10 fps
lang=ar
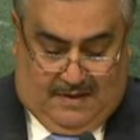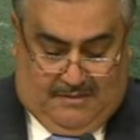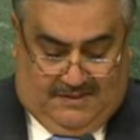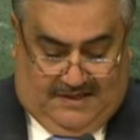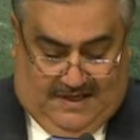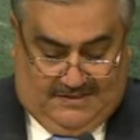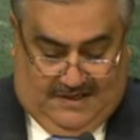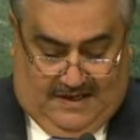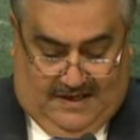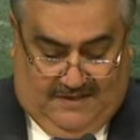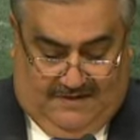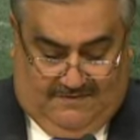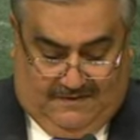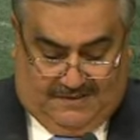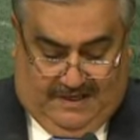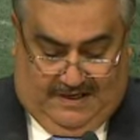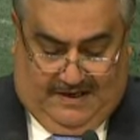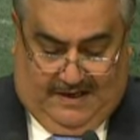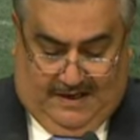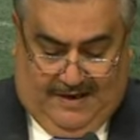منتهزا هذه الفرصة
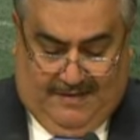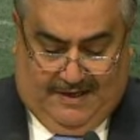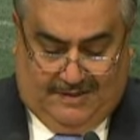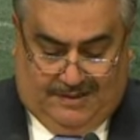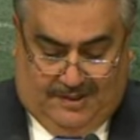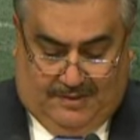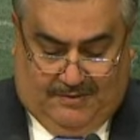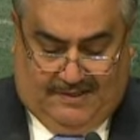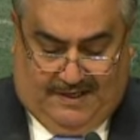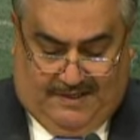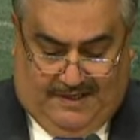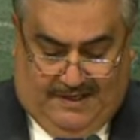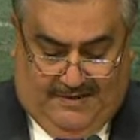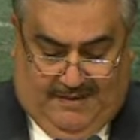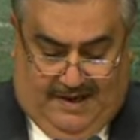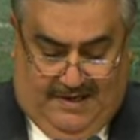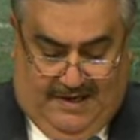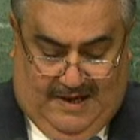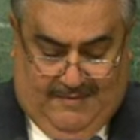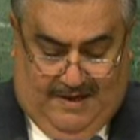للإعراب عن الشكر والتقدير لمعالي
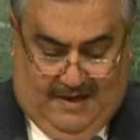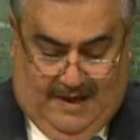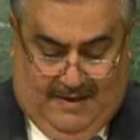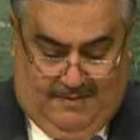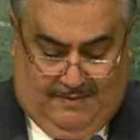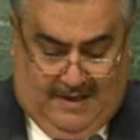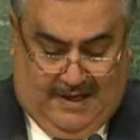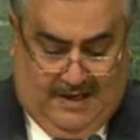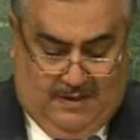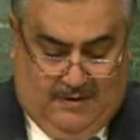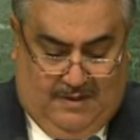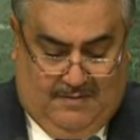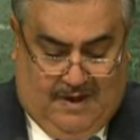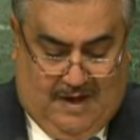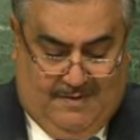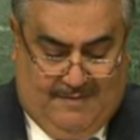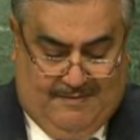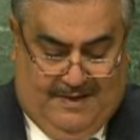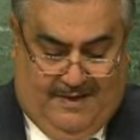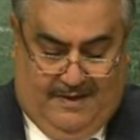الأمين العام على كل ما قام
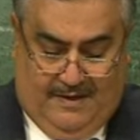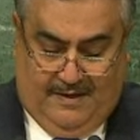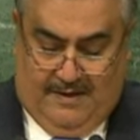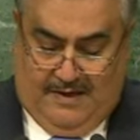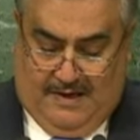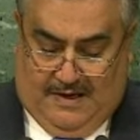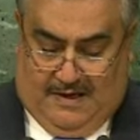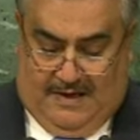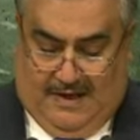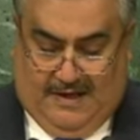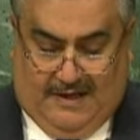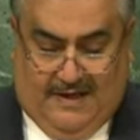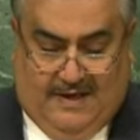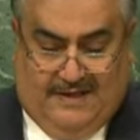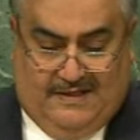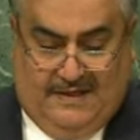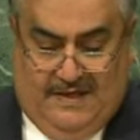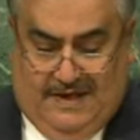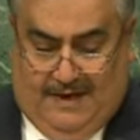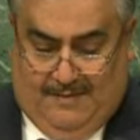به خلال قيادته
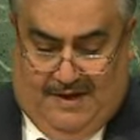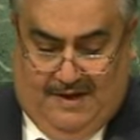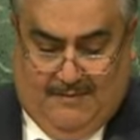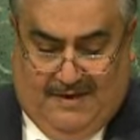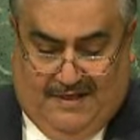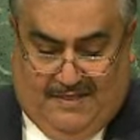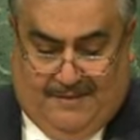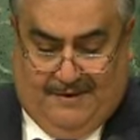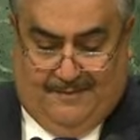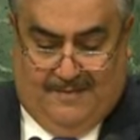لأعمال المنظمة